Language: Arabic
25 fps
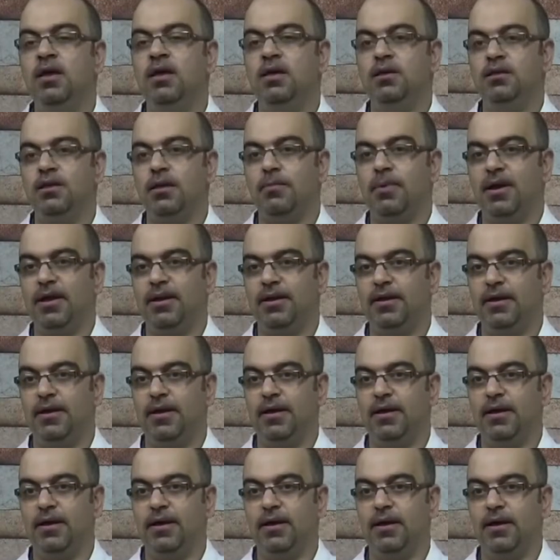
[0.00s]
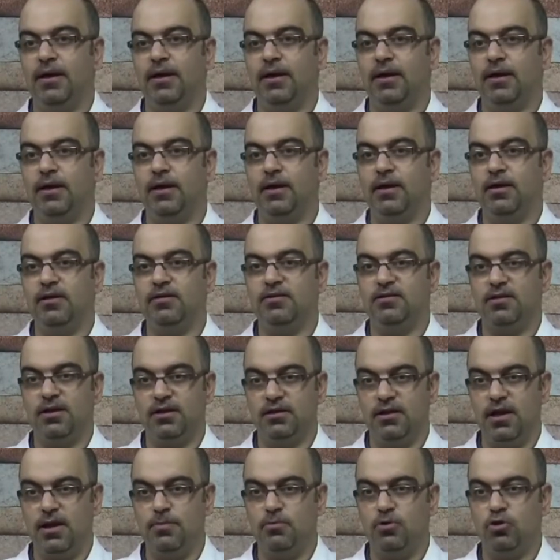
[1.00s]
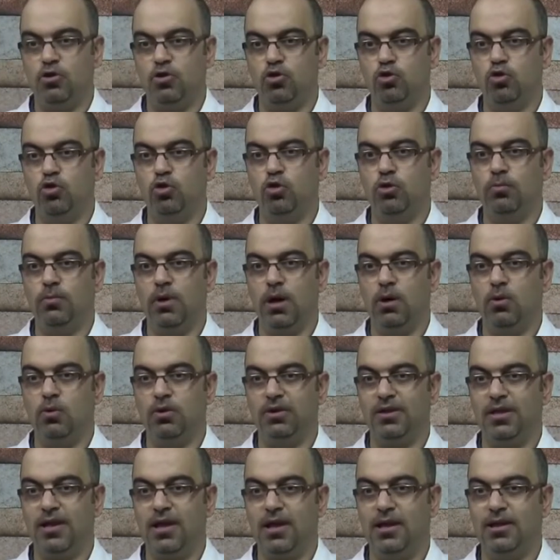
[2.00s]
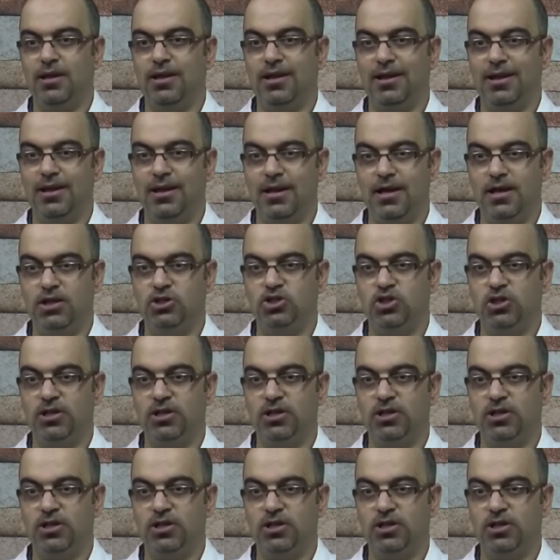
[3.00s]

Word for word: طبعا آه، استخدام الثوم أو إدخال العلاج